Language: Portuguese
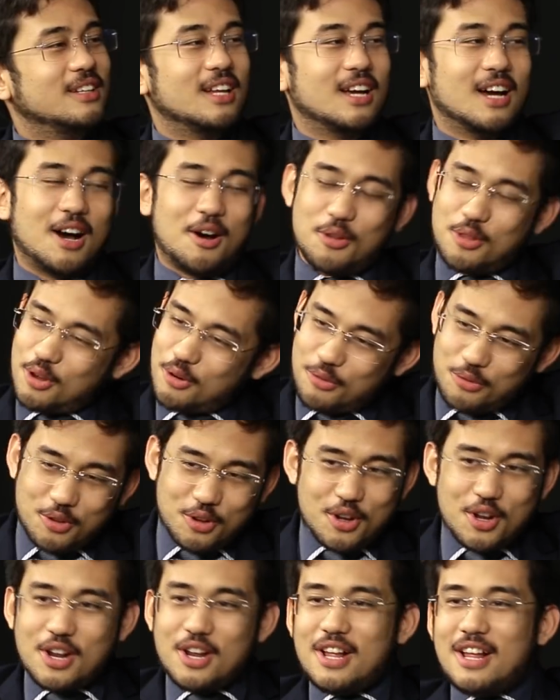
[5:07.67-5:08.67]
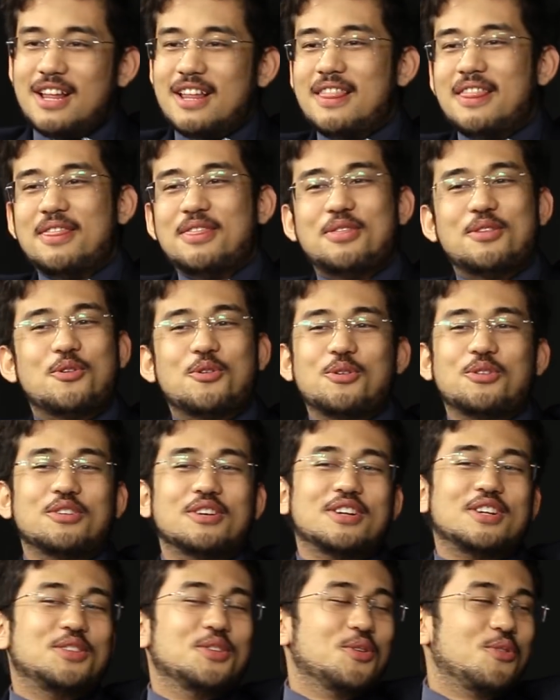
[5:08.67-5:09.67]
Não, não, não, foi.
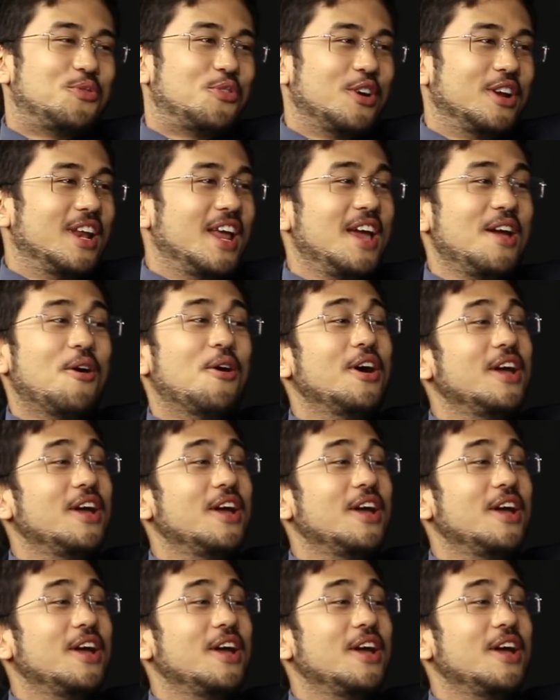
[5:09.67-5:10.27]
não foi nem